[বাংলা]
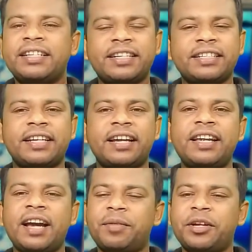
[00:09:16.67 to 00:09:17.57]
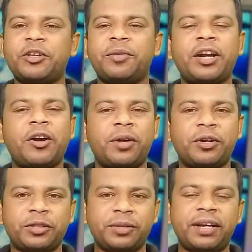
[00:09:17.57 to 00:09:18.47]
সেটা জানিয়ে আপনি কিন্তু আমাকে কমেন্ট
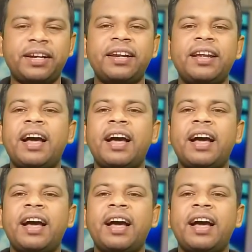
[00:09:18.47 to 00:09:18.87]
করতে পারেন